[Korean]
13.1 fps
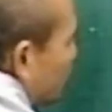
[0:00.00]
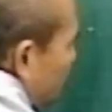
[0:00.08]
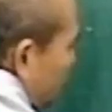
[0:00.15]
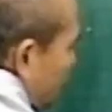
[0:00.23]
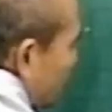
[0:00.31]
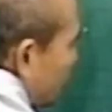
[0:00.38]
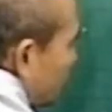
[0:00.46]

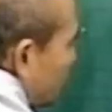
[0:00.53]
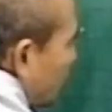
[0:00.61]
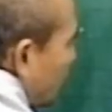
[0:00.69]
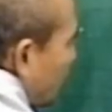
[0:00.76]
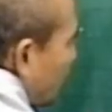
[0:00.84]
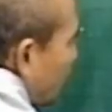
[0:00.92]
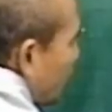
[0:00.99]
그걸 이제
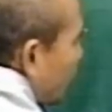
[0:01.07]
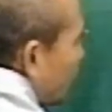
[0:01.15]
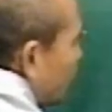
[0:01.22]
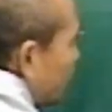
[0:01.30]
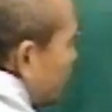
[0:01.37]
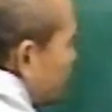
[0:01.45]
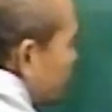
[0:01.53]

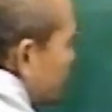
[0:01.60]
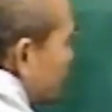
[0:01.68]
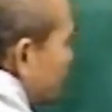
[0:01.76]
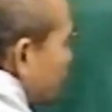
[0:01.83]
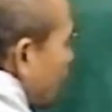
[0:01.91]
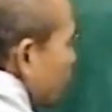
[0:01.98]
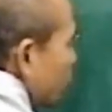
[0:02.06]

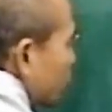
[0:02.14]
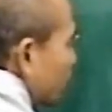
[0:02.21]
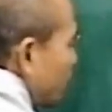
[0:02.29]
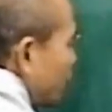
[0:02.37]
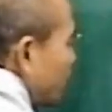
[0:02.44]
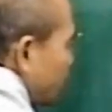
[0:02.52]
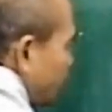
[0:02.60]

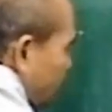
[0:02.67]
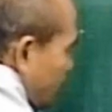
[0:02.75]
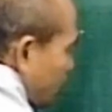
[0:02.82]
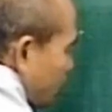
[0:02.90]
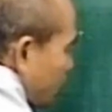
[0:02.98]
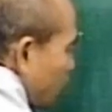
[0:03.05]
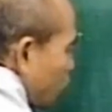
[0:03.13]
삼성을
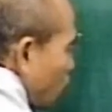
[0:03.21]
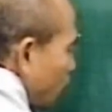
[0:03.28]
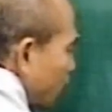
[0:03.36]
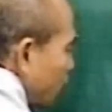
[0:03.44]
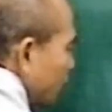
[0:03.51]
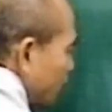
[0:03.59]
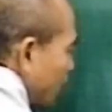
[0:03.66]
이렇게
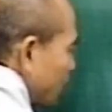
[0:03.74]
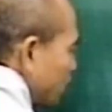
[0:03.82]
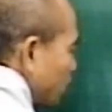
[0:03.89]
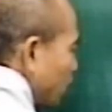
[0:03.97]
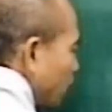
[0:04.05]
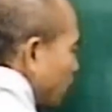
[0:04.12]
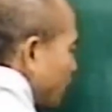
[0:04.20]
표현을
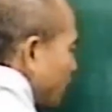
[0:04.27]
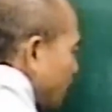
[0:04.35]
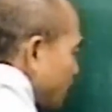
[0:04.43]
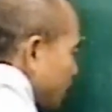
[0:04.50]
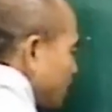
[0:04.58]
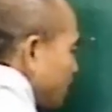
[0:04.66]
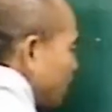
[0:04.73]
했죠.
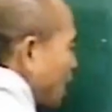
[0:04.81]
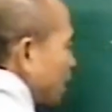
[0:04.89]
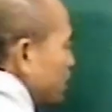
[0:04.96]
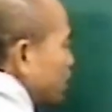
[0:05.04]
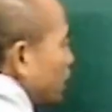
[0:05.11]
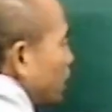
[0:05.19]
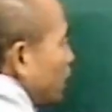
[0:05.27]

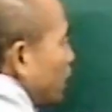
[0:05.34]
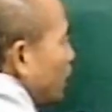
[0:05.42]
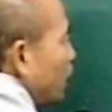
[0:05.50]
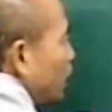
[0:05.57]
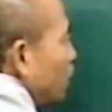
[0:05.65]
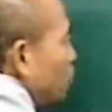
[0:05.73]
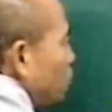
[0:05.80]
양거,
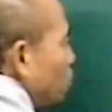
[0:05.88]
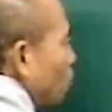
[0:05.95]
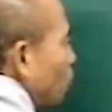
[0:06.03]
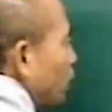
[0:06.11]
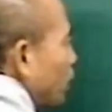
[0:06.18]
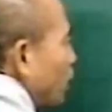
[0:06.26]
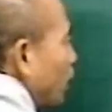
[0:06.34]

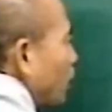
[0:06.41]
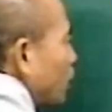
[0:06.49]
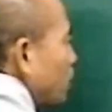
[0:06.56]
목거,